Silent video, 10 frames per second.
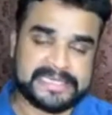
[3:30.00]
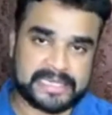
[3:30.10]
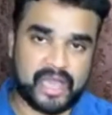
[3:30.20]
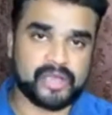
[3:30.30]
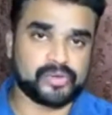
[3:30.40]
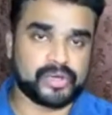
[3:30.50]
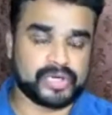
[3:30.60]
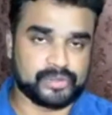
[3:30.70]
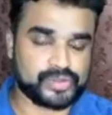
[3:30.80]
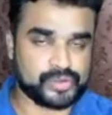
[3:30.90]
யார்
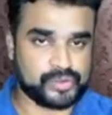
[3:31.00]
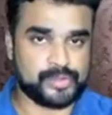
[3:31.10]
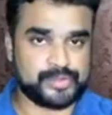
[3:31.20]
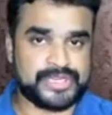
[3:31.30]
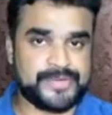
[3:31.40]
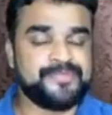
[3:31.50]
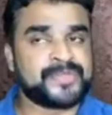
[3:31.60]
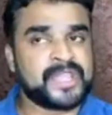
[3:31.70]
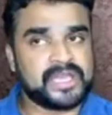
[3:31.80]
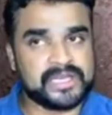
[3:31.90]
உங்ககிட்ட வந்து சொன்னாலும் சரி
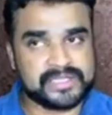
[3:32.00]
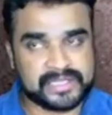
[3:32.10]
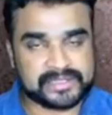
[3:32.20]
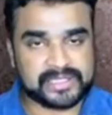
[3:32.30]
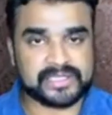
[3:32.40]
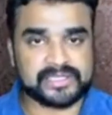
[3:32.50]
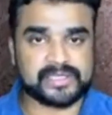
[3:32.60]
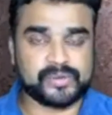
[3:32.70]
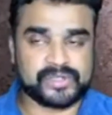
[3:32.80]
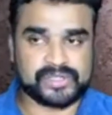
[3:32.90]
இல்லை இந்த இடத்துல
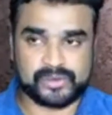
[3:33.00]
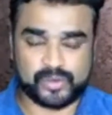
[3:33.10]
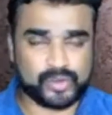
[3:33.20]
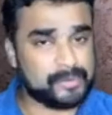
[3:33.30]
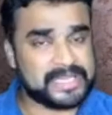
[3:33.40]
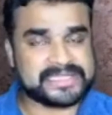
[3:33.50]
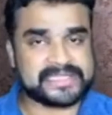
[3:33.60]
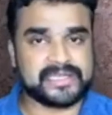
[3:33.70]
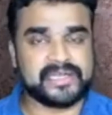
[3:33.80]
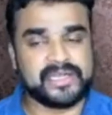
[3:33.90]
நடந்திருக்கு ஒரு ரூரல்
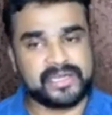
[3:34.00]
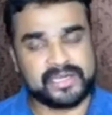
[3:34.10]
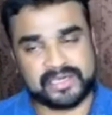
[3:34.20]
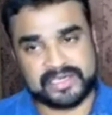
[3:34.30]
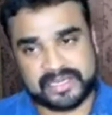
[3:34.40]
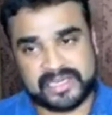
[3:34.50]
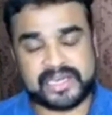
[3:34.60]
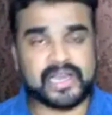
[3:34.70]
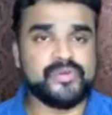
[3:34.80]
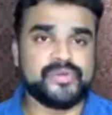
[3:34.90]
பிளேஸில் நிறைய
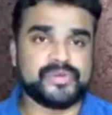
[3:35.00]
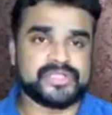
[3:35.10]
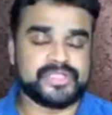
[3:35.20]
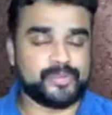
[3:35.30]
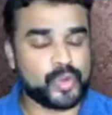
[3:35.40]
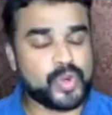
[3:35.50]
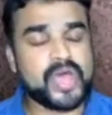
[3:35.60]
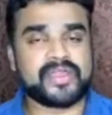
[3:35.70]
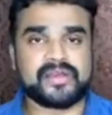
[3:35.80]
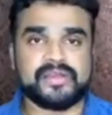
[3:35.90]
கல்வி வசதி
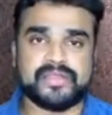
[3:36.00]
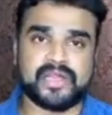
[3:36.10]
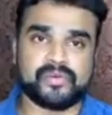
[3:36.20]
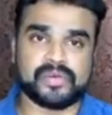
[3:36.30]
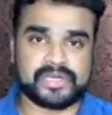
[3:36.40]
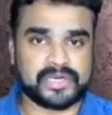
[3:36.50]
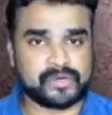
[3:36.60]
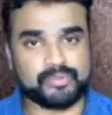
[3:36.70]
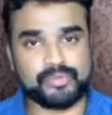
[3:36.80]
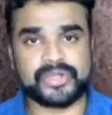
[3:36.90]
பொருளாதார ரீதியாக
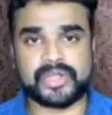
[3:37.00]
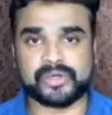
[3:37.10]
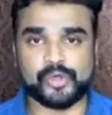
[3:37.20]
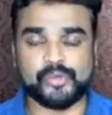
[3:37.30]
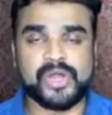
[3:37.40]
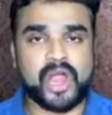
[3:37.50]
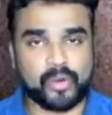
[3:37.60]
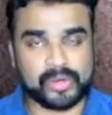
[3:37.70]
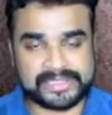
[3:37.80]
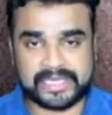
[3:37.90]
அவங்களுக்கெல்லாம் ரொம்ப இதாக இருக்கும்
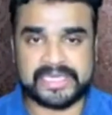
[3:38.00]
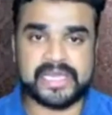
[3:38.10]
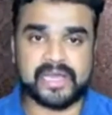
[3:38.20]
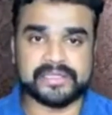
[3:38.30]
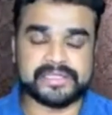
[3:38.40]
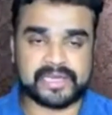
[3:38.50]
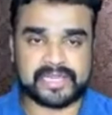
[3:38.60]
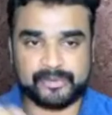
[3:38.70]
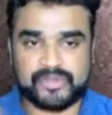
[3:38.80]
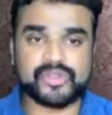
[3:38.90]
அவங்களுக்கு தெரியாது
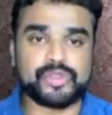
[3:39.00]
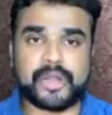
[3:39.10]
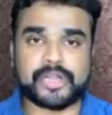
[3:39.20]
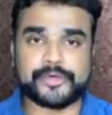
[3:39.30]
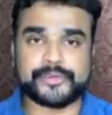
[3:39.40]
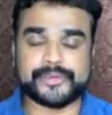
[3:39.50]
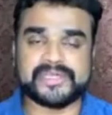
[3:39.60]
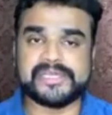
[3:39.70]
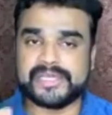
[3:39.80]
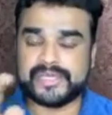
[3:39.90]
இதெல்லாம் எப்படி வந்து
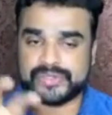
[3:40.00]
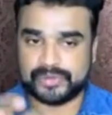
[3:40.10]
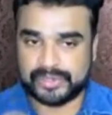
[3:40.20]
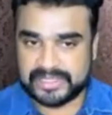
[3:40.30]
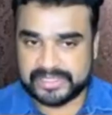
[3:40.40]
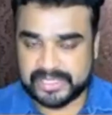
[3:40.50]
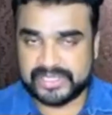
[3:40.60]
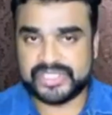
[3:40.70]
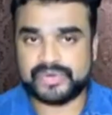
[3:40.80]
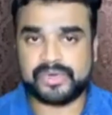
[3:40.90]
பண்ணணும்னு ஸோ
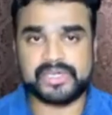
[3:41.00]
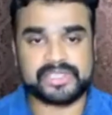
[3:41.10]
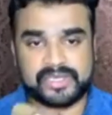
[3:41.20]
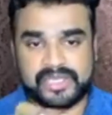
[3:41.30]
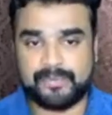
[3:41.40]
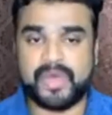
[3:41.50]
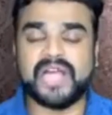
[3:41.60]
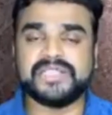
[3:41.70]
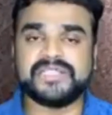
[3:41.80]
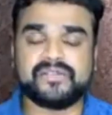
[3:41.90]
தெரிஞ்சவங்க இதை நீங்கள்
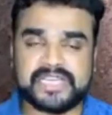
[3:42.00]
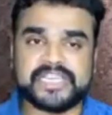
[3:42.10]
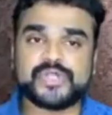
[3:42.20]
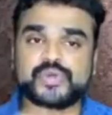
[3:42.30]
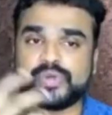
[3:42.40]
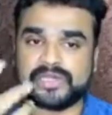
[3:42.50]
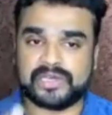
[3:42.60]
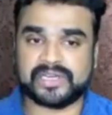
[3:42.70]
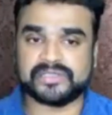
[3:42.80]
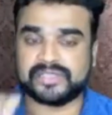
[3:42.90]
பார்த்தவங்க இன்கேஸ் உங்கள்
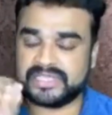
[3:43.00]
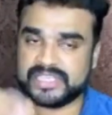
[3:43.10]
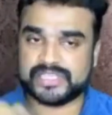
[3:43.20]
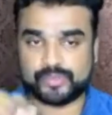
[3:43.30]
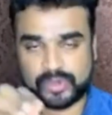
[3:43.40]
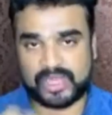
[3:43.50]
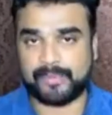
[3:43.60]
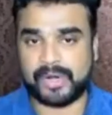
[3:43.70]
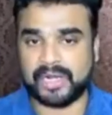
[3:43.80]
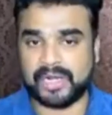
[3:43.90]
இதில் நடந்ததுன்னா எஸ்
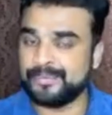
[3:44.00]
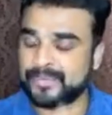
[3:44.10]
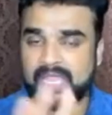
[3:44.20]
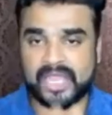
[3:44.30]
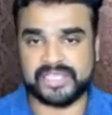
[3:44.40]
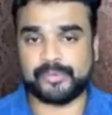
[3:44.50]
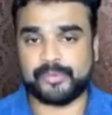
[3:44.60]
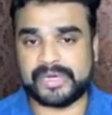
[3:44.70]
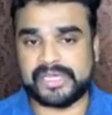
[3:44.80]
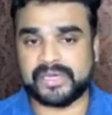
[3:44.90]
உடனே பண்ணலாம் அதையும்
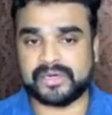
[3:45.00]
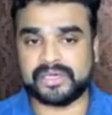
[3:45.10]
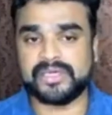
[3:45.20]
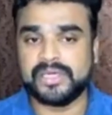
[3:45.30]
நம்ம பண்ணி கட்டுறேன்